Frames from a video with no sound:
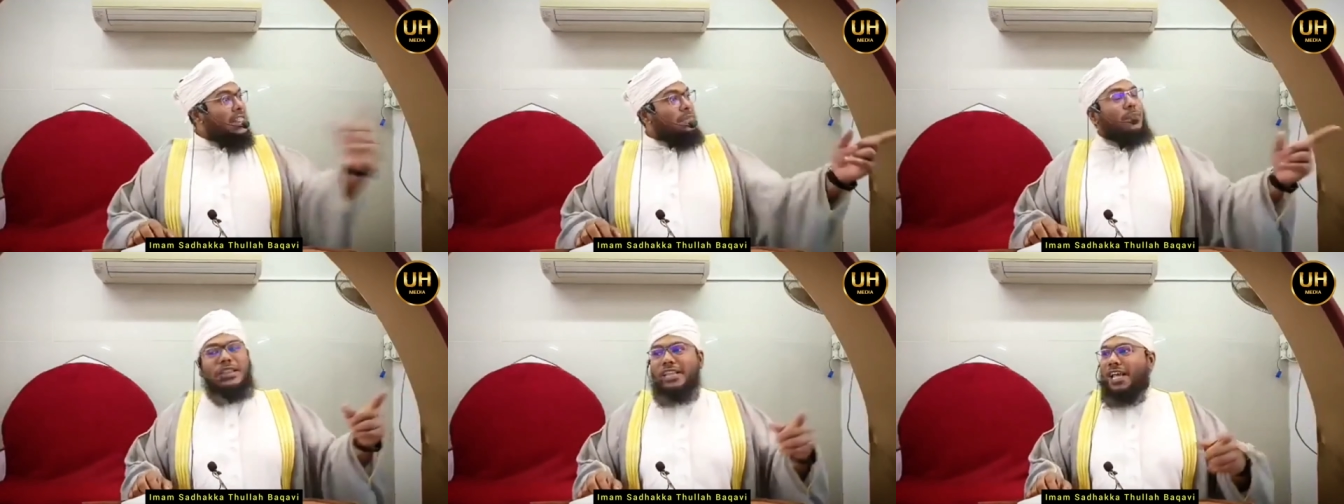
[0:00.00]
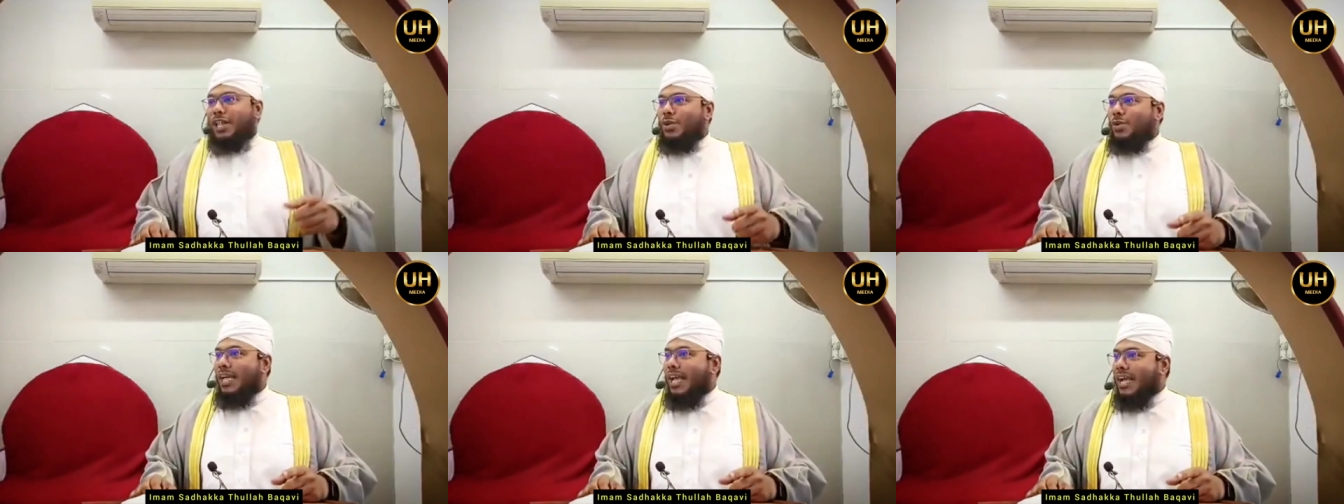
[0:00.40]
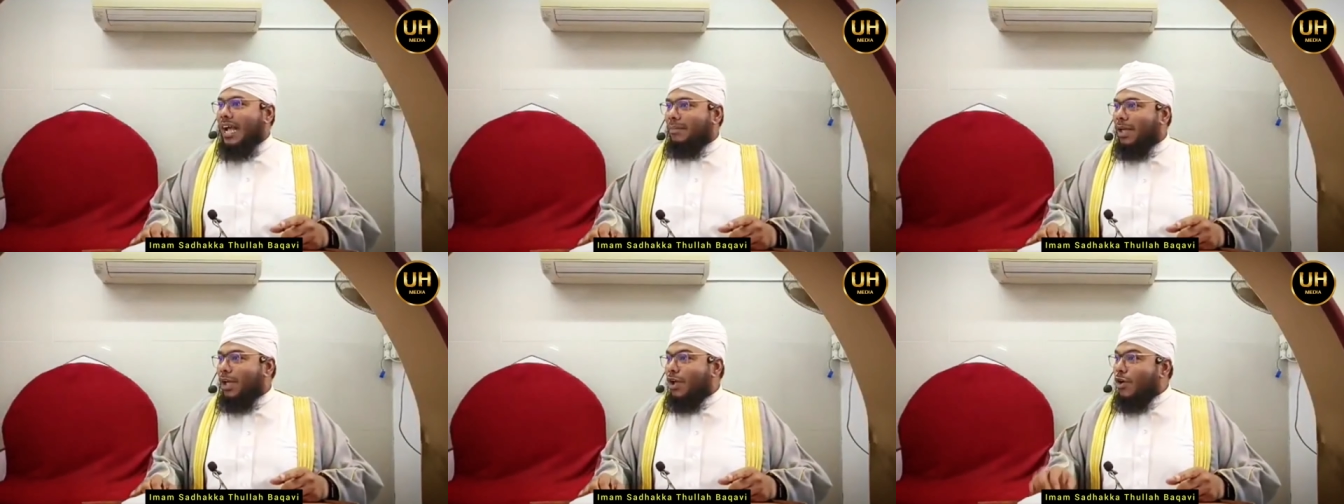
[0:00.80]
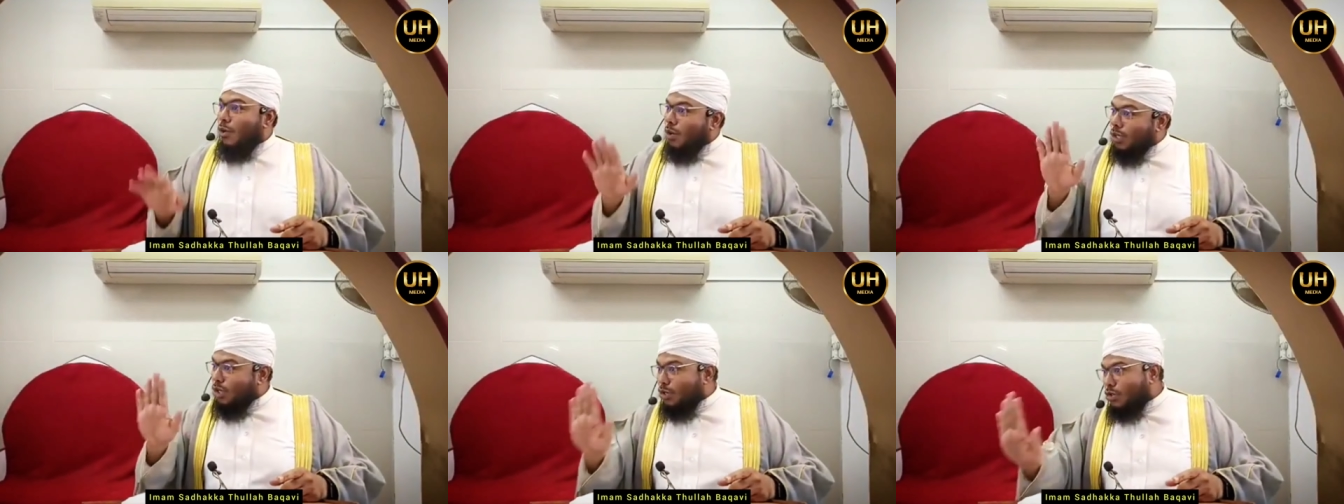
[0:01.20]
அதை பத்தி எதுவும் கேட்காம
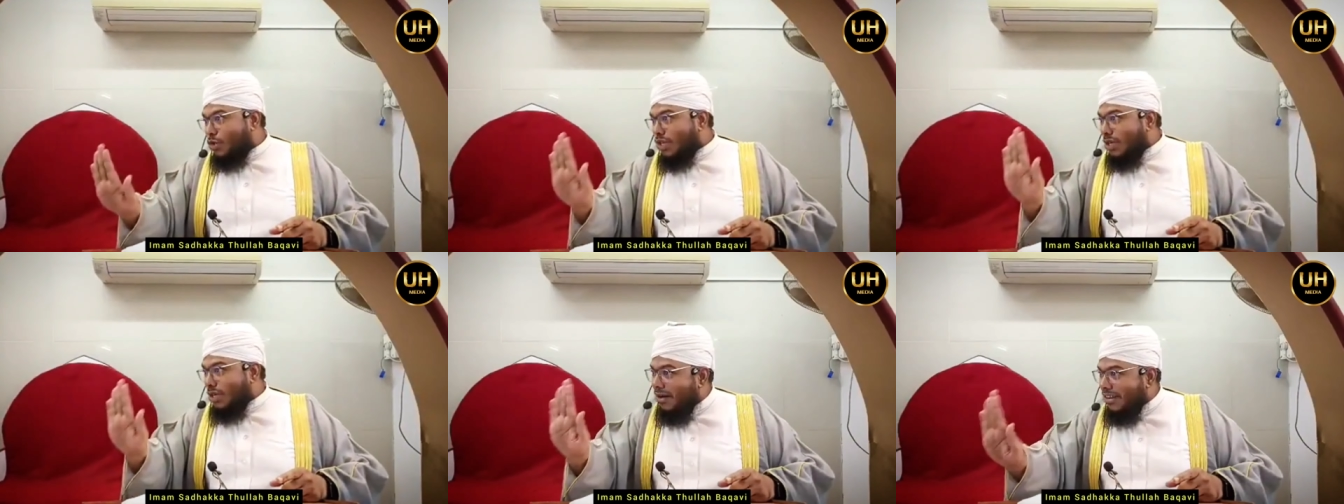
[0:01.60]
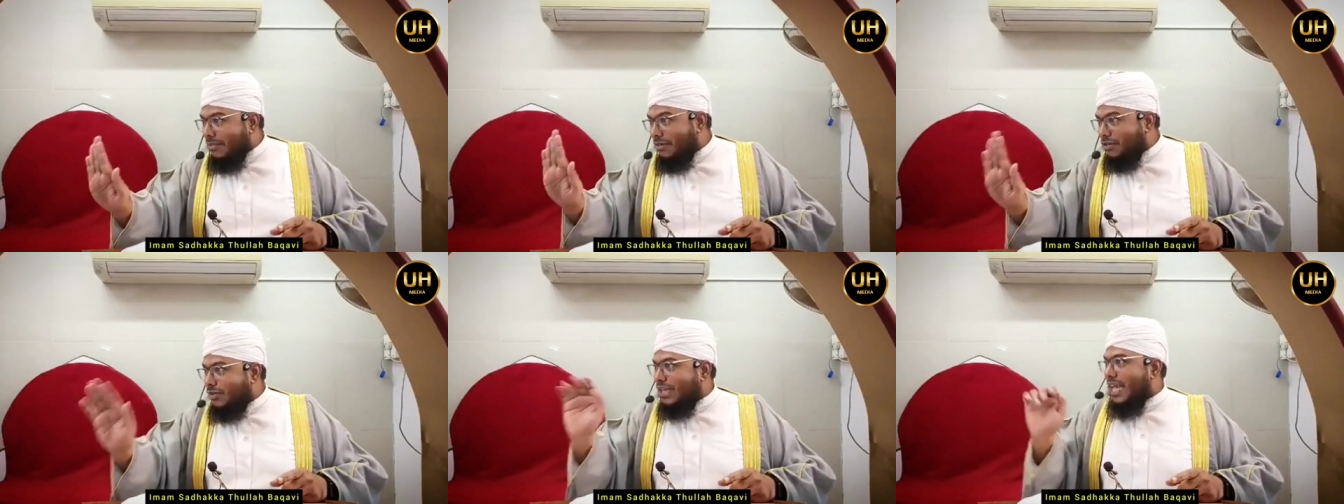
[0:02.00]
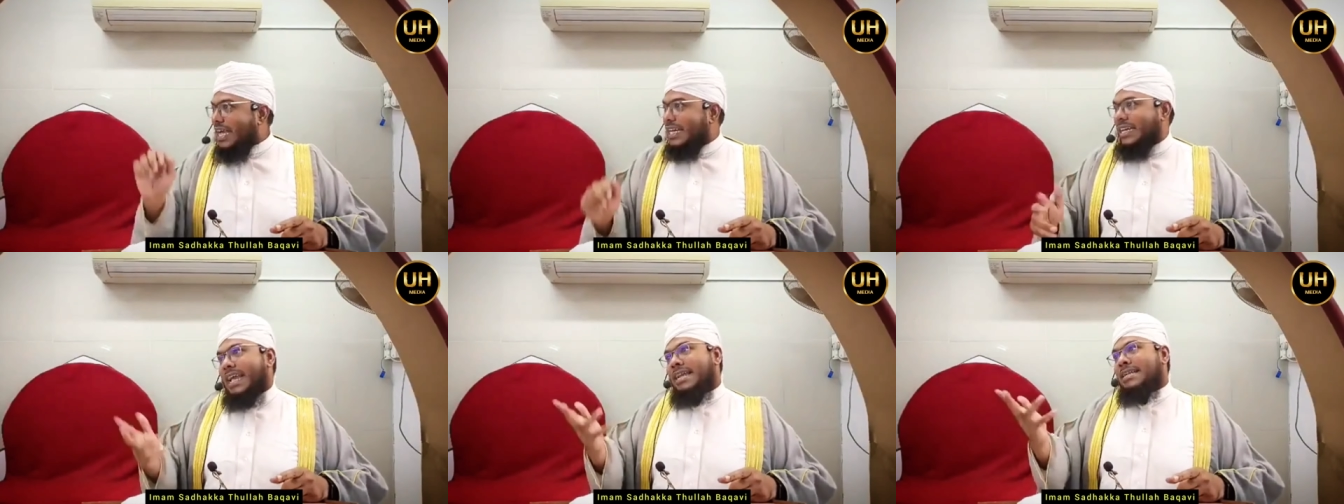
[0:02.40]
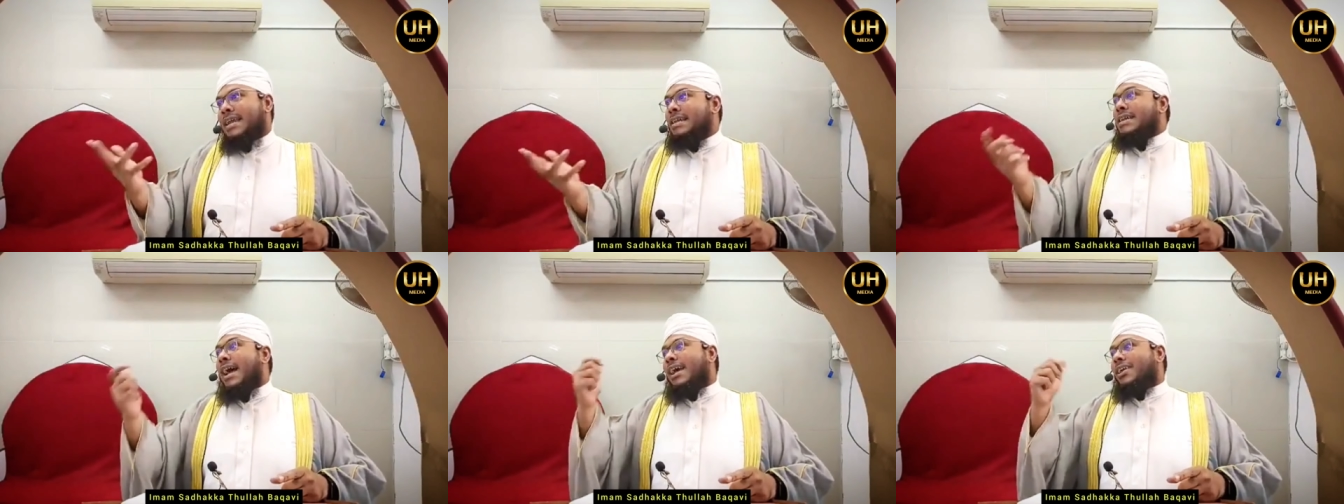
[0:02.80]
உனக்கு சொந்தமானதை மட்டும் கேட்கறியே
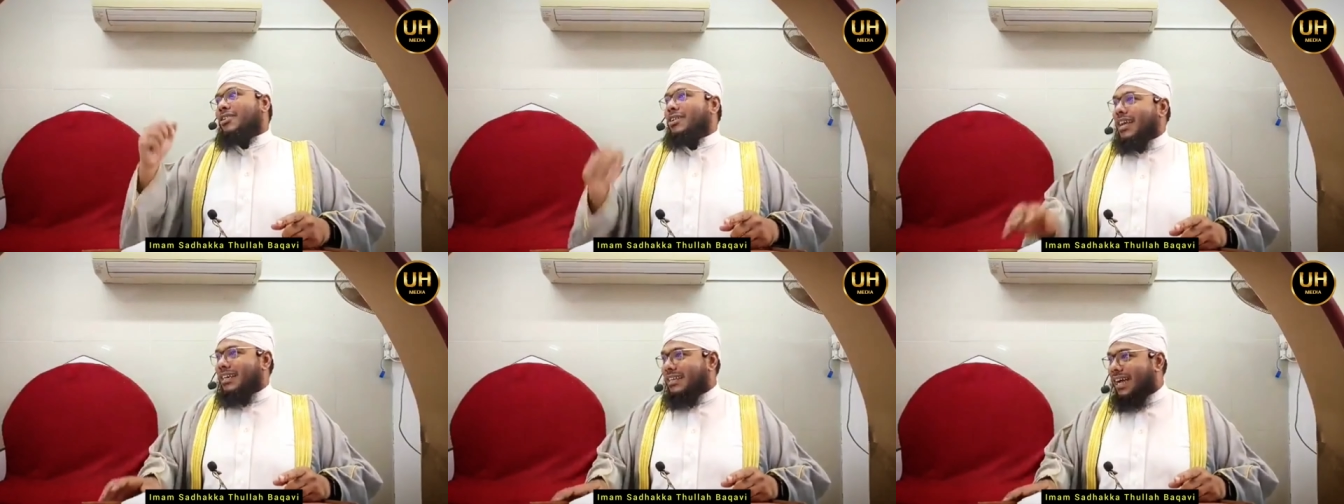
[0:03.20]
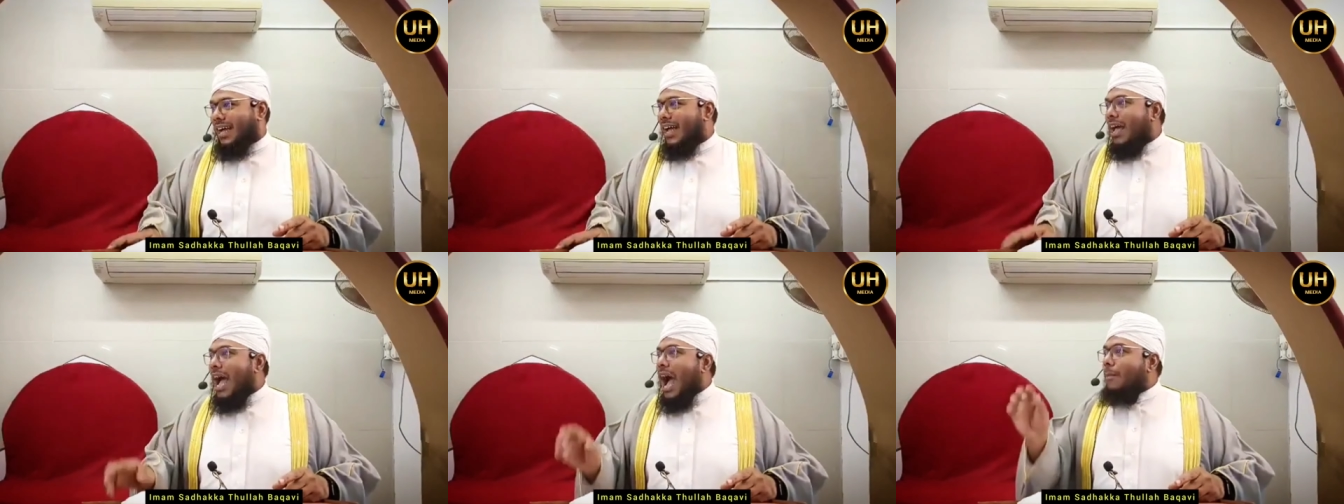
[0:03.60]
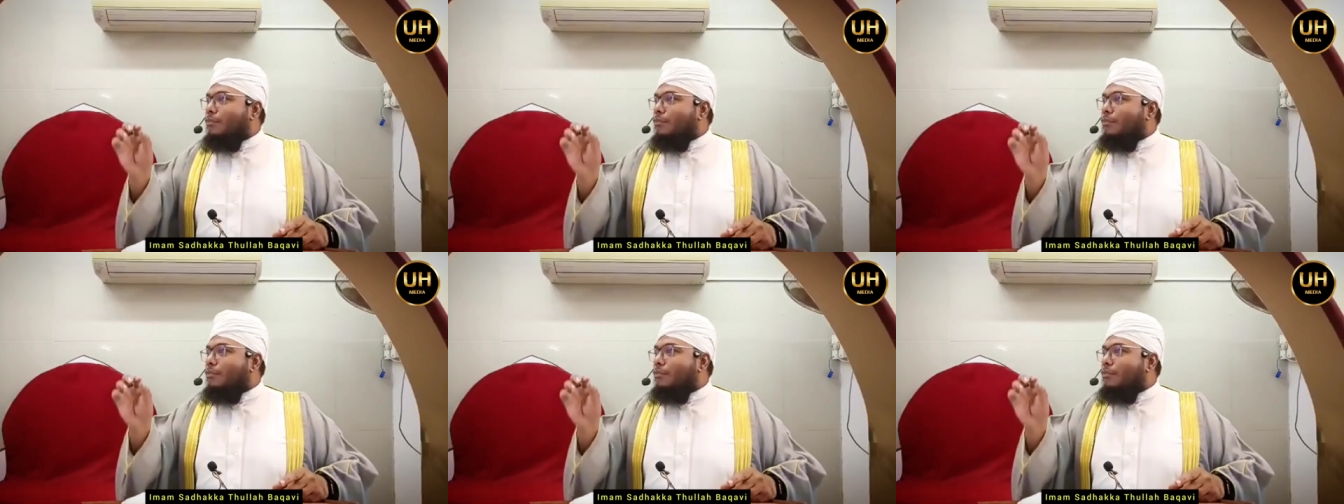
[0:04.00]
என்ன நியாயம் கேட்டான்